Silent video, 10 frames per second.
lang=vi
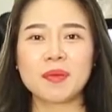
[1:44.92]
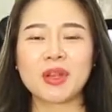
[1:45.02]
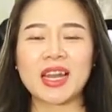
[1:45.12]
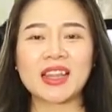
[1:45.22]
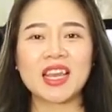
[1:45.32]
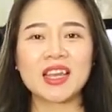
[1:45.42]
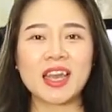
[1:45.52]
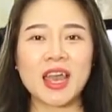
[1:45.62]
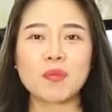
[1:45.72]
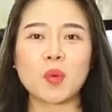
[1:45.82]
khi mình đã thiết
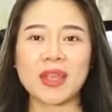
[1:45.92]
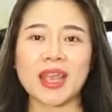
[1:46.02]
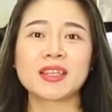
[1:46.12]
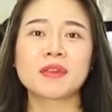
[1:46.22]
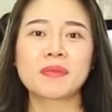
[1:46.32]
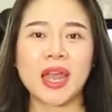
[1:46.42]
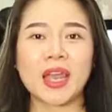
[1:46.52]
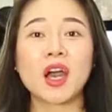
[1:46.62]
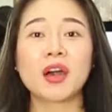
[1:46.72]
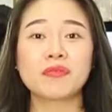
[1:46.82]
kế một dáng chân
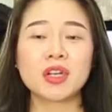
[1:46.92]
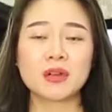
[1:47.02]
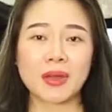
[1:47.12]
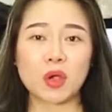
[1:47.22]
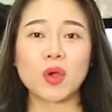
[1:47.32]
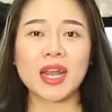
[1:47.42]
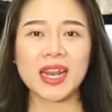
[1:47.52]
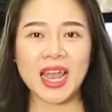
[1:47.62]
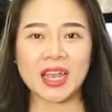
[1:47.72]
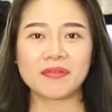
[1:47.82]
mày hợp với gương mặt của
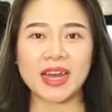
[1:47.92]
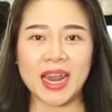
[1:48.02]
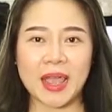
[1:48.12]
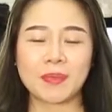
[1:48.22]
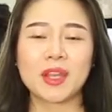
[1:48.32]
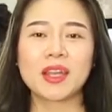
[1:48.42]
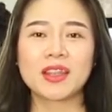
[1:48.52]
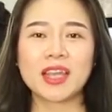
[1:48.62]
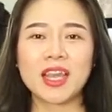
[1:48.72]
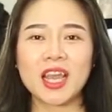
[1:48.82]
khách hàng và đẹp
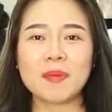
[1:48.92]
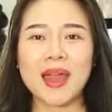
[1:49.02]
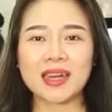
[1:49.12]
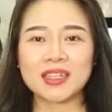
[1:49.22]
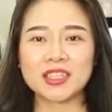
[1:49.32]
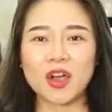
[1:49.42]
thì khi bạn lựa